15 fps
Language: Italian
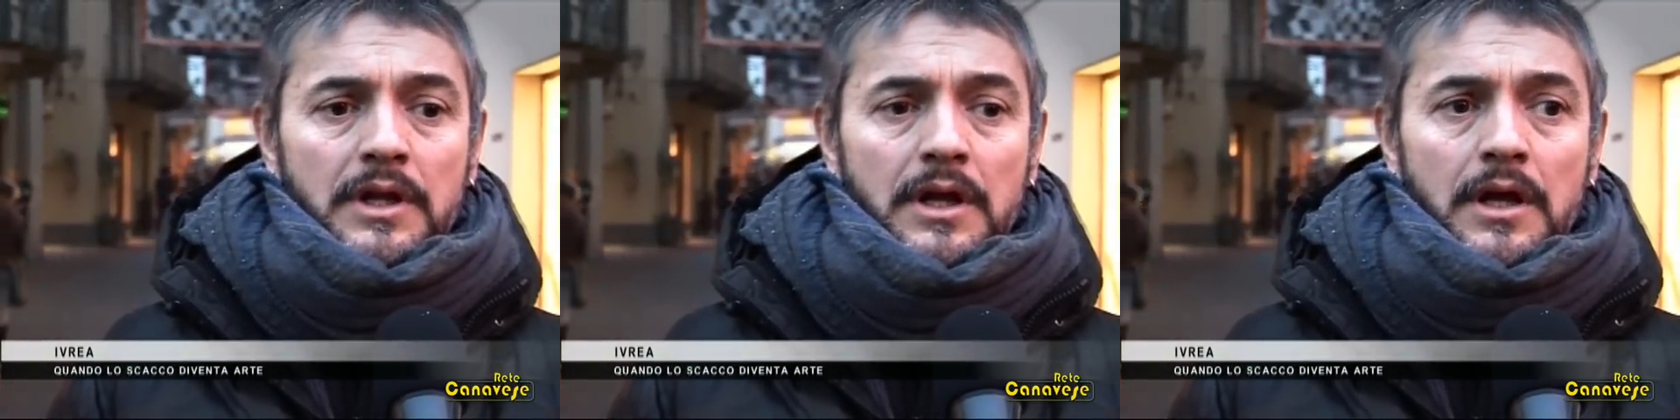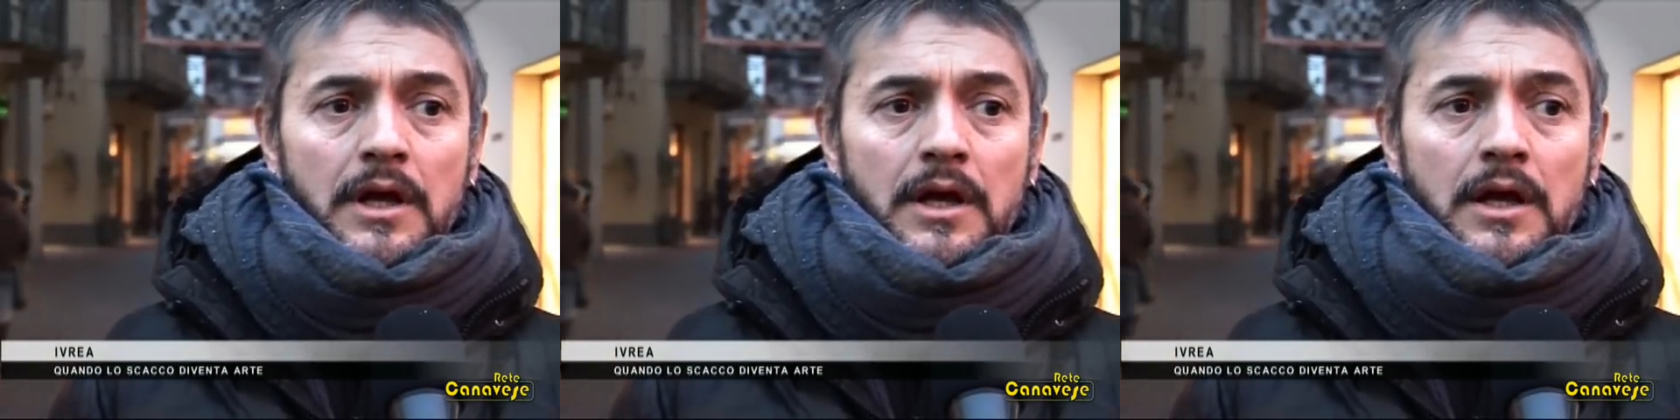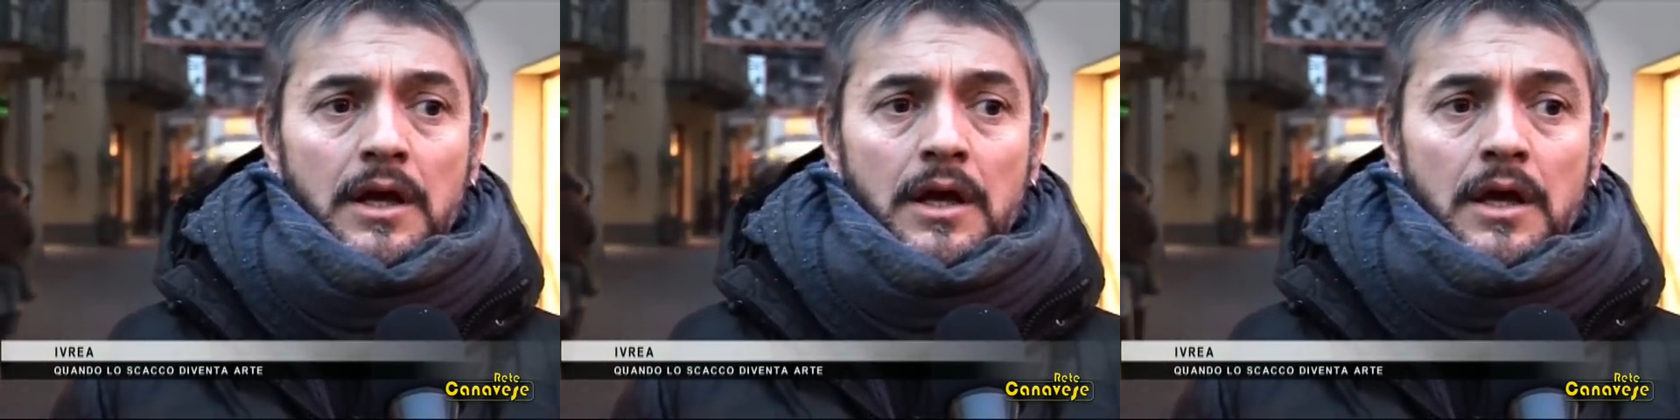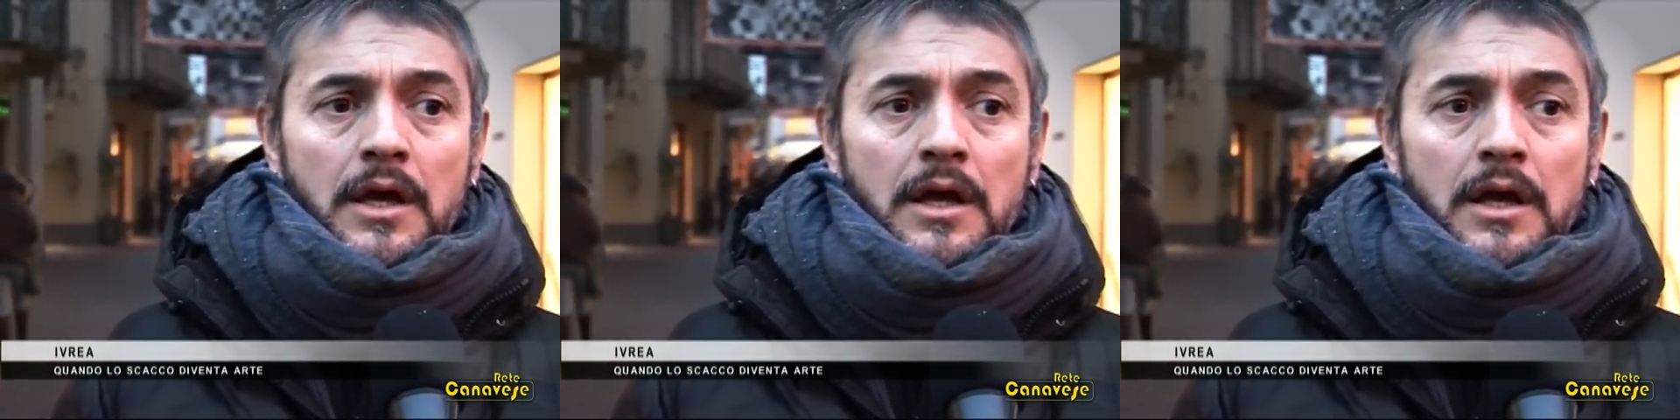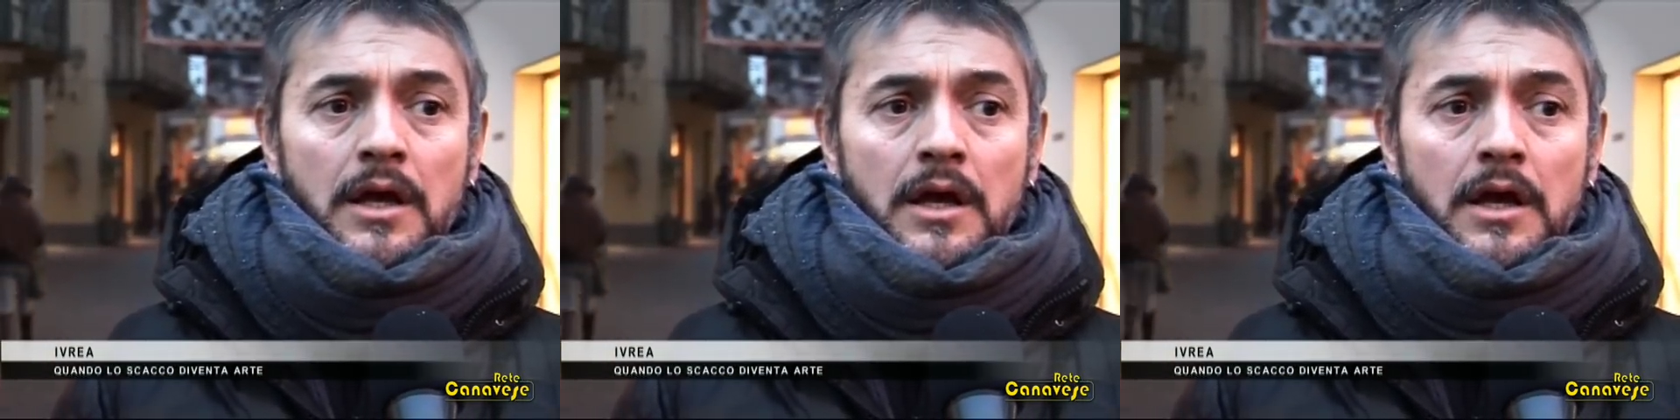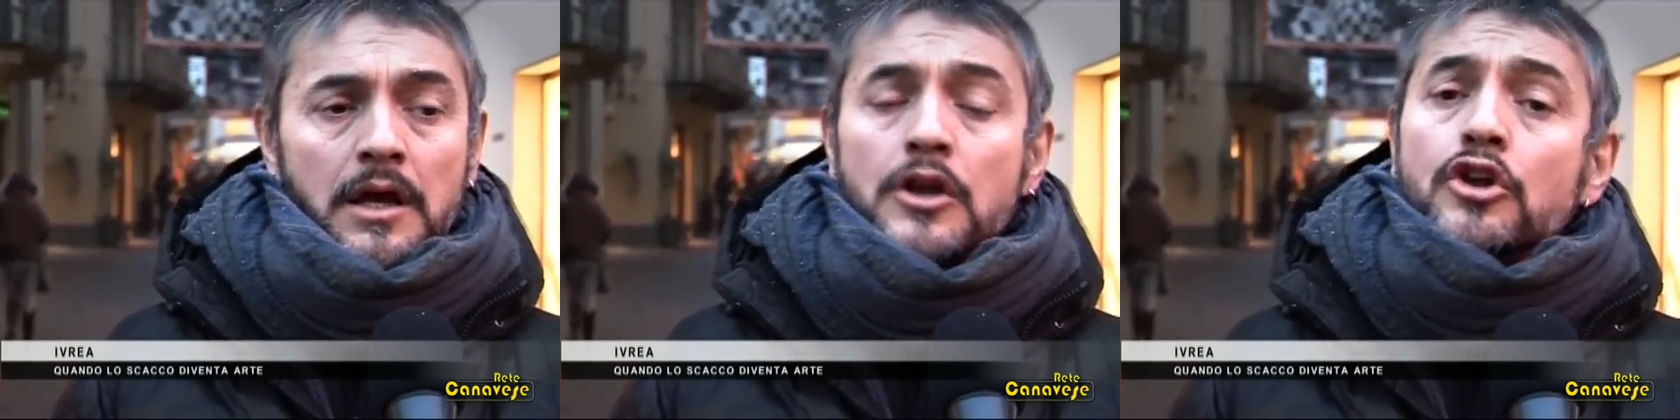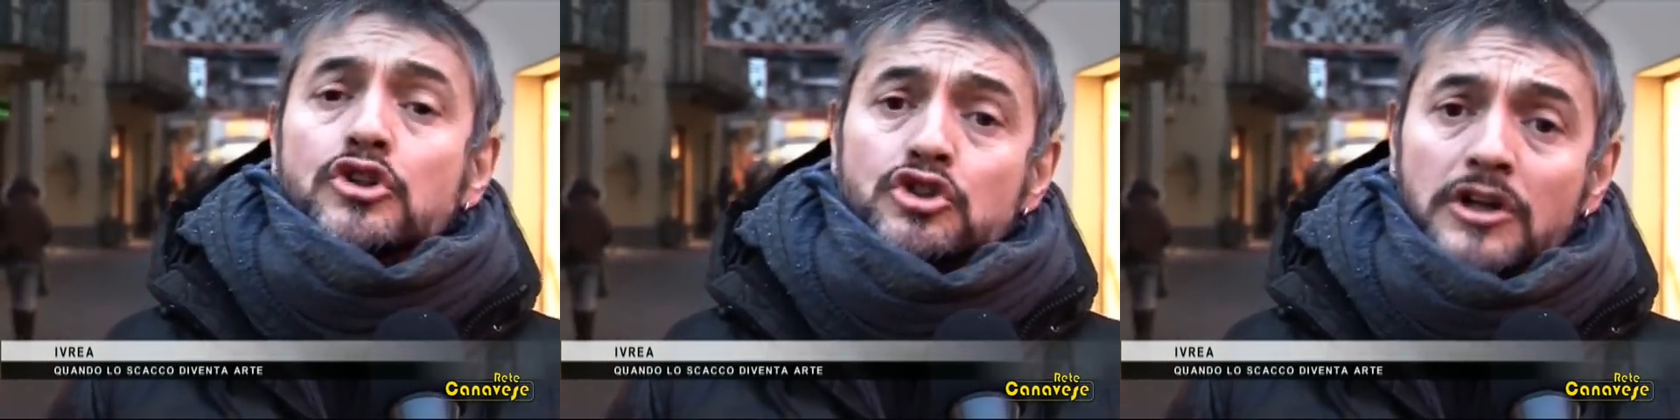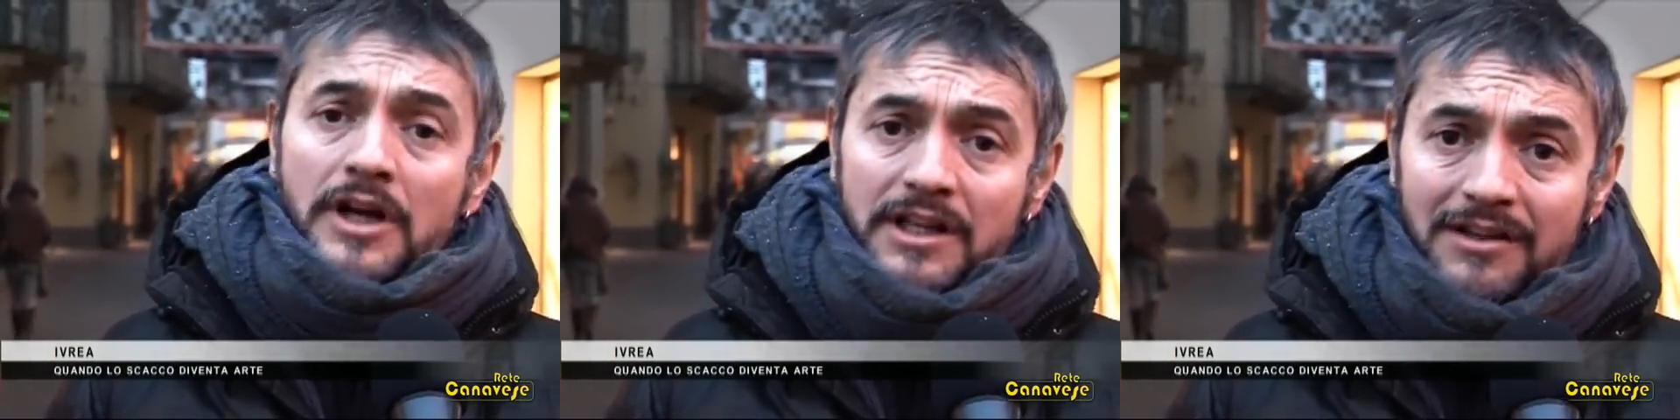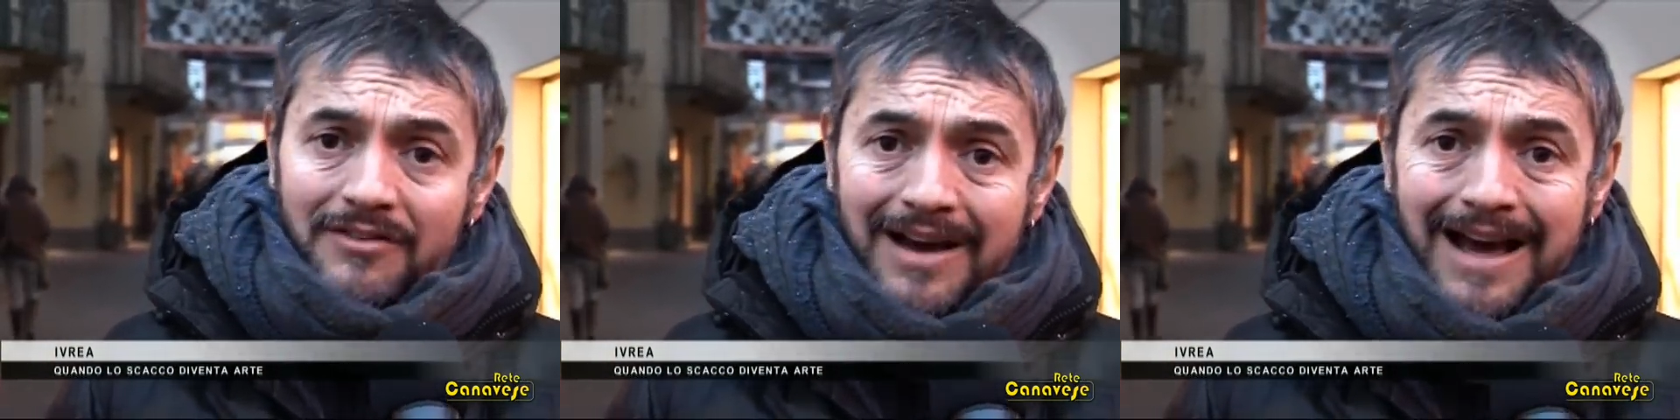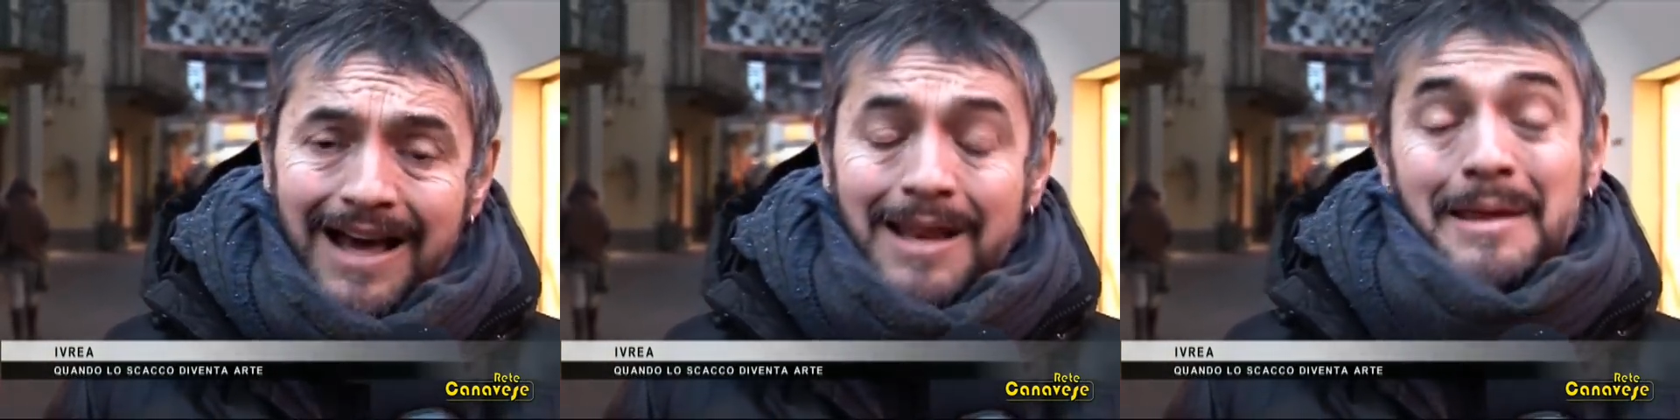eh, il nostro
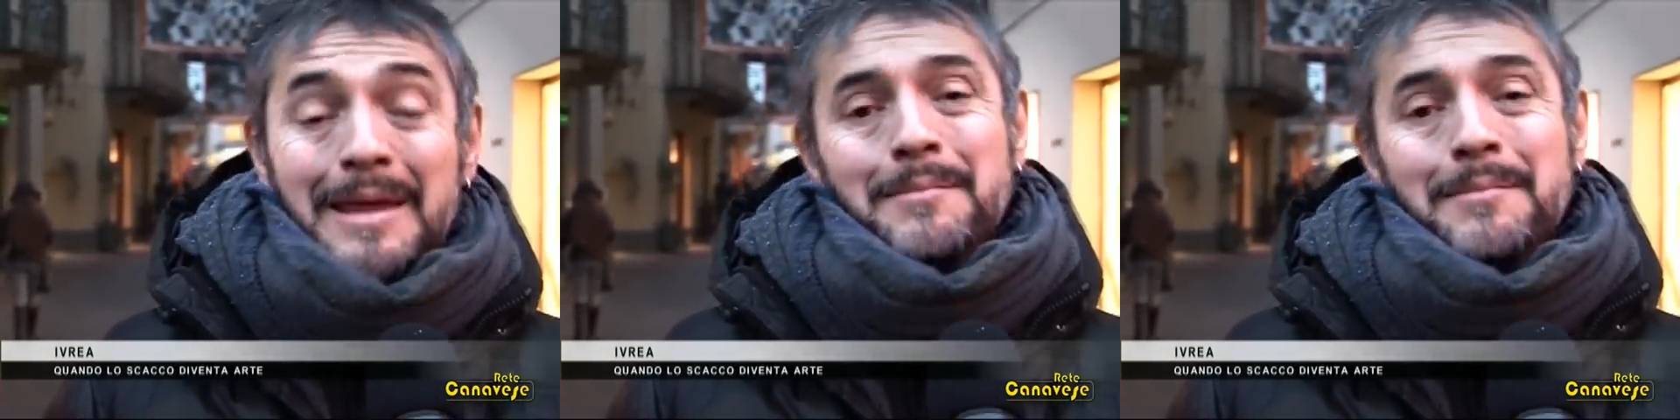carnevale,